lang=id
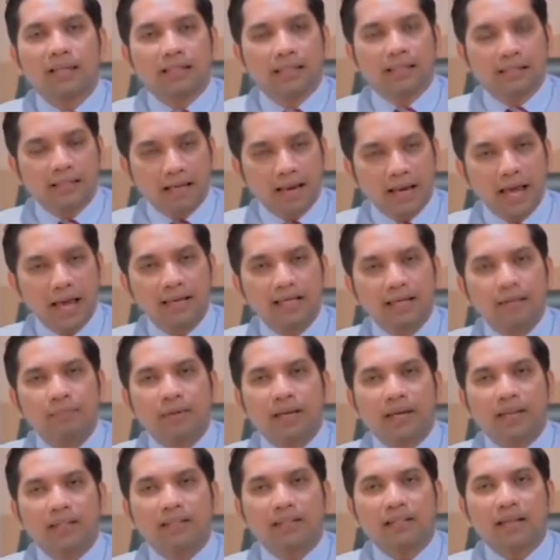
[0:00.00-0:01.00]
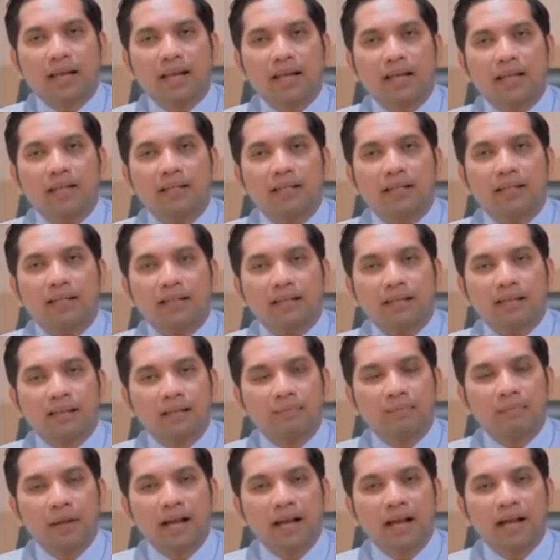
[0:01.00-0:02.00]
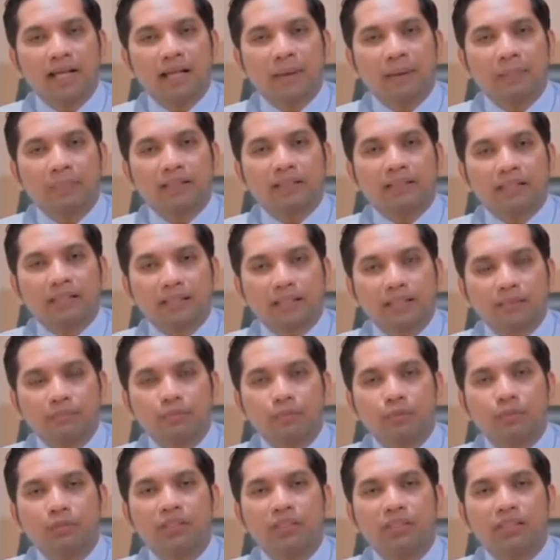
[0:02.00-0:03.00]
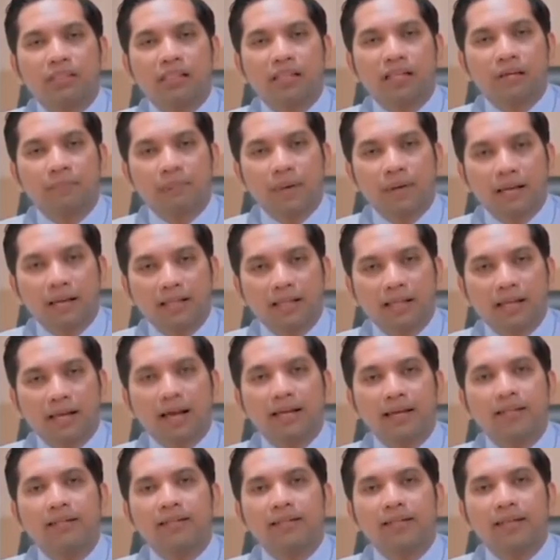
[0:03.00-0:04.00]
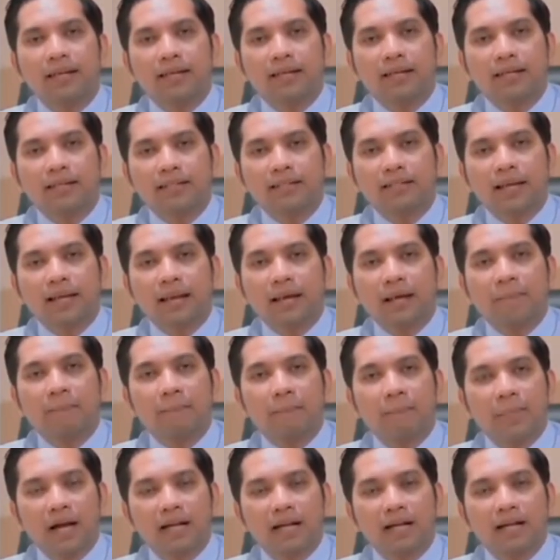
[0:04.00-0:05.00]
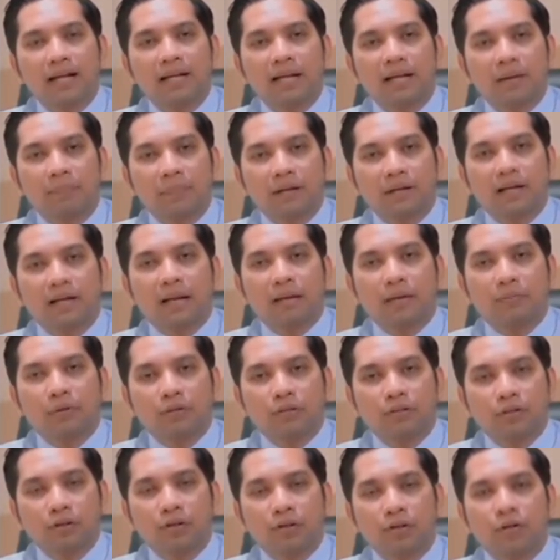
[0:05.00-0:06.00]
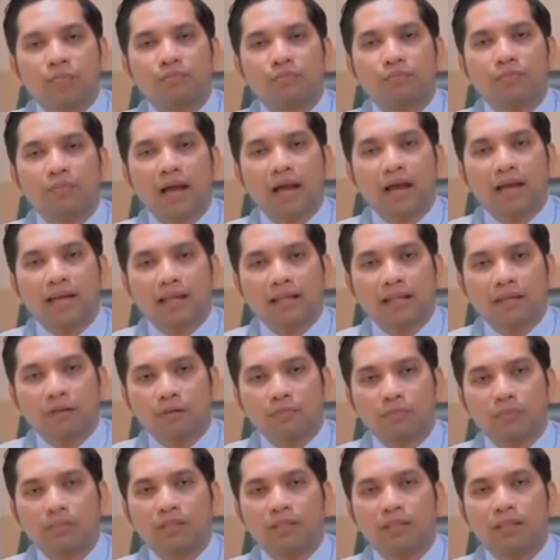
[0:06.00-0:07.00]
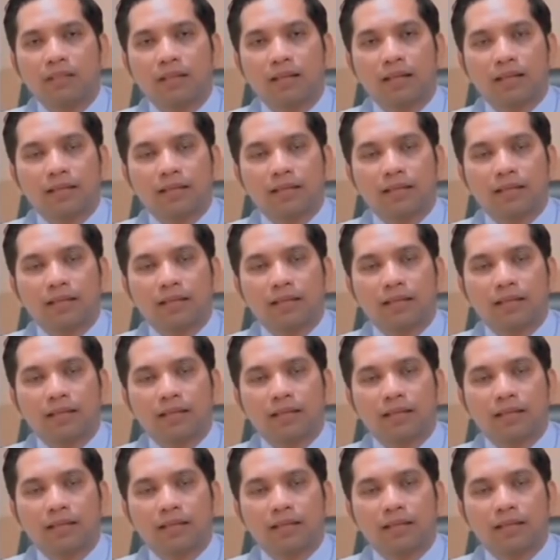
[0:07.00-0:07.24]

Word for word: Setelah diperiksa, kelima kadaver tersebut dikembalikan ke dalam bak kadaver Laboratorium Anatomi.